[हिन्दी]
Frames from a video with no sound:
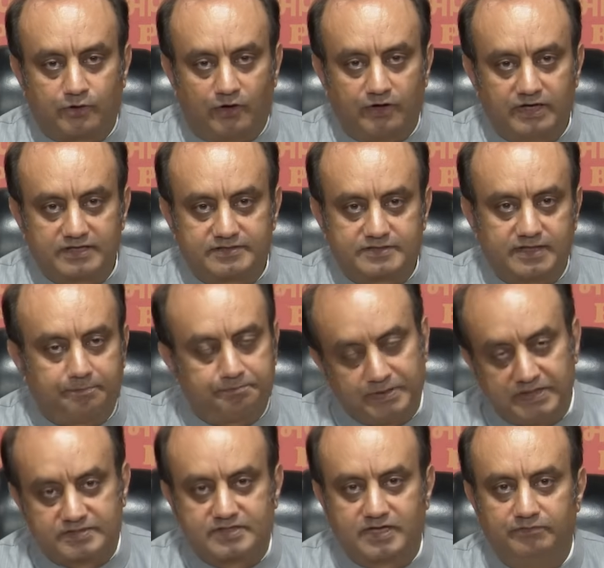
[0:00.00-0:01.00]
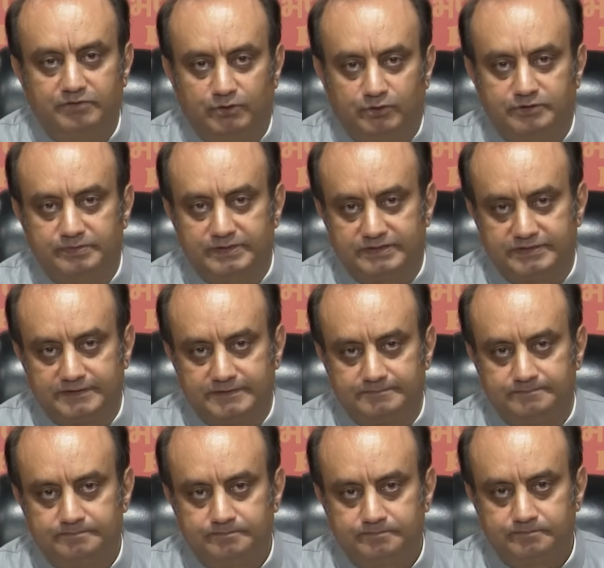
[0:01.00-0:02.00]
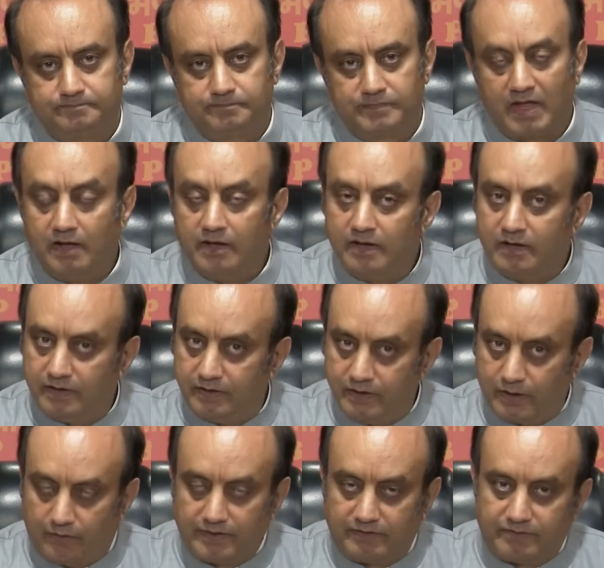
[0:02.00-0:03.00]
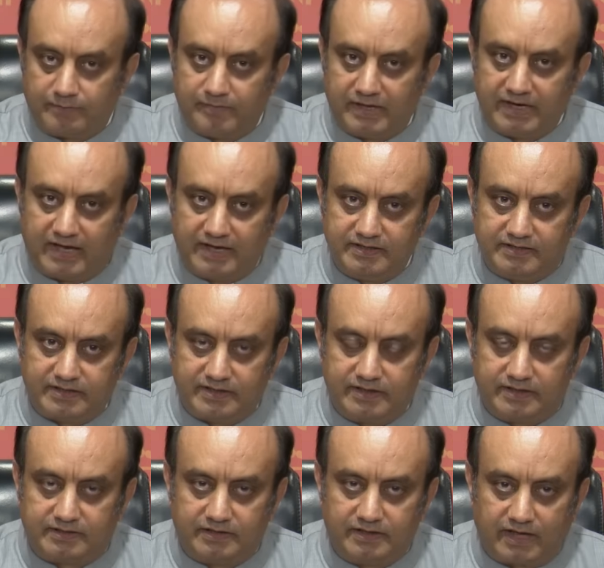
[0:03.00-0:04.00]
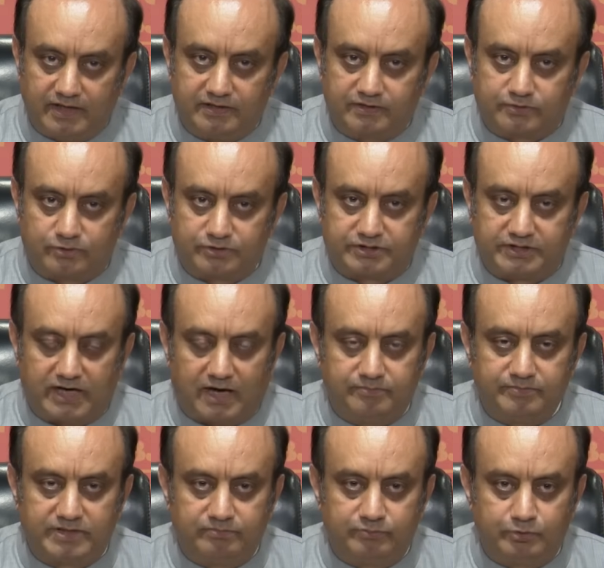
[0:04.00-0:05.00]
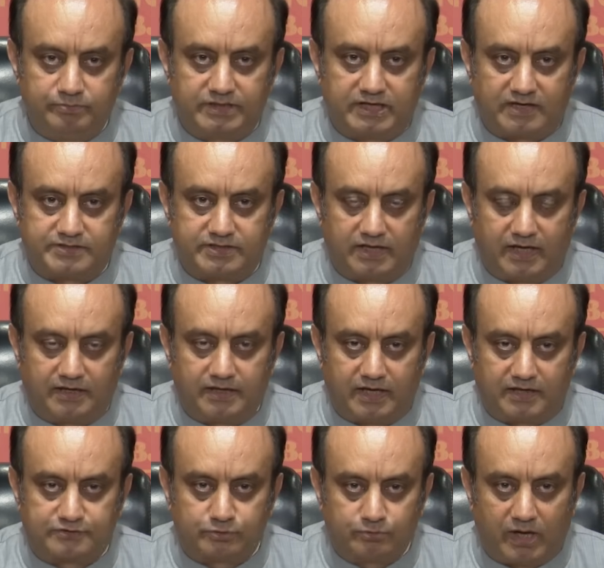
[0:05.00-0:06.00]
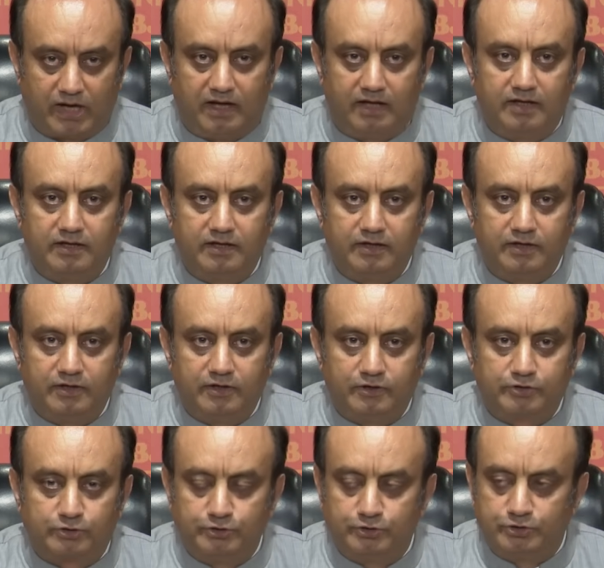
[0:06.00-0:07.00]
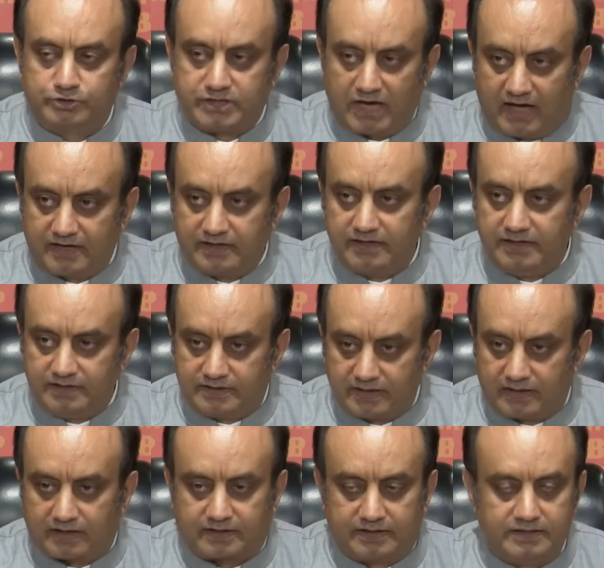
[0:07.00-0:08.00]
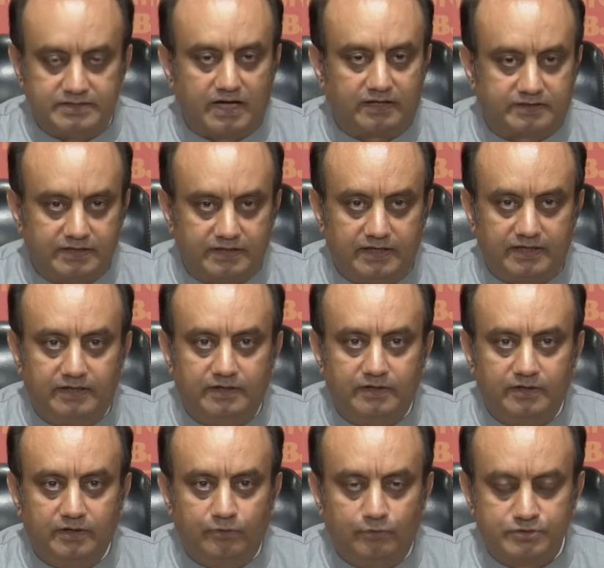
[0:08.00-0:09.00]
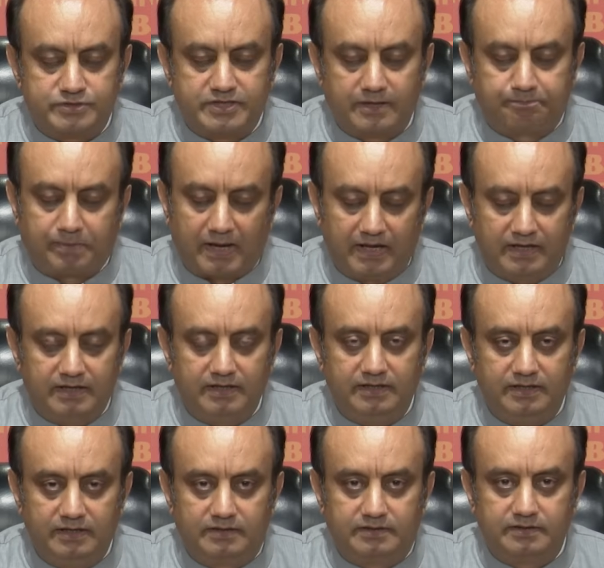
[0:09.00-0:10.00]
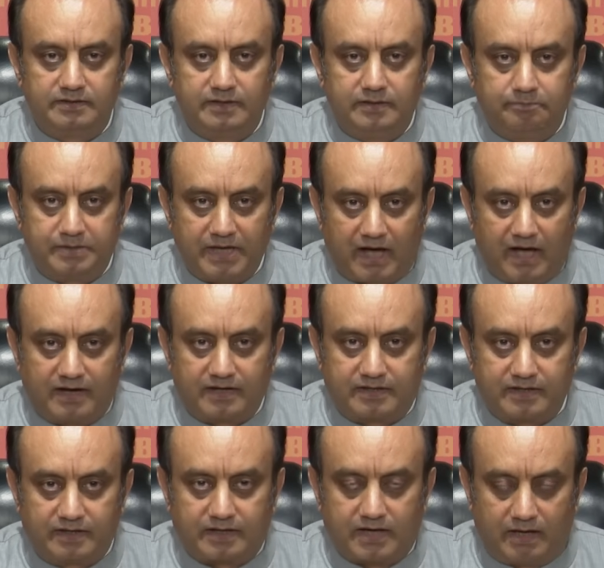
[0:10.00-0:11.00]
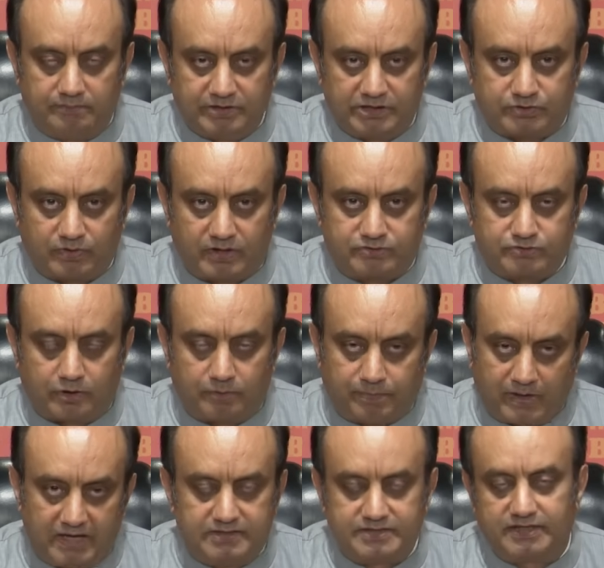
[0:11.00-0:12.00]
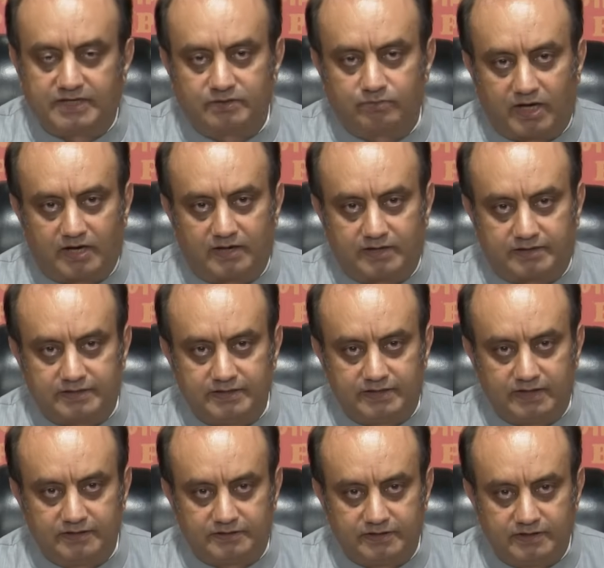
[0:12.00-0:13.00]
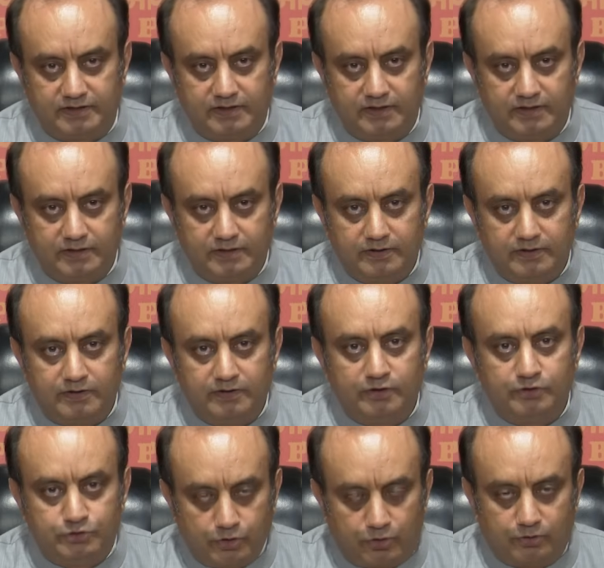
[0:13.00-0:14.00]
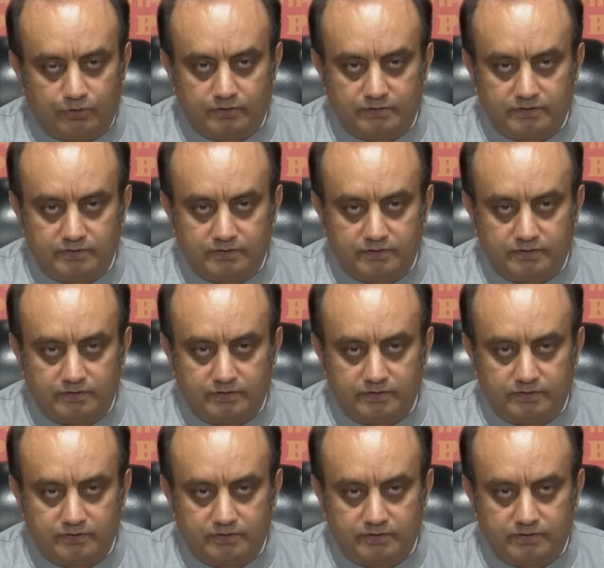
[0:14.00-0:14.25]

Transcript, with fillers: कांग्रेस तब भी इसके विरोध में थी 9 नवंबर 1989 को श्री राम जन्मभूमि का शिलान्यास हुआ तो जो चार ईंटें रखी जाती हैं उससे पहली ईंट बिहार के कामेश्वर चौपाल जी के द्वारा रखी गई थी जो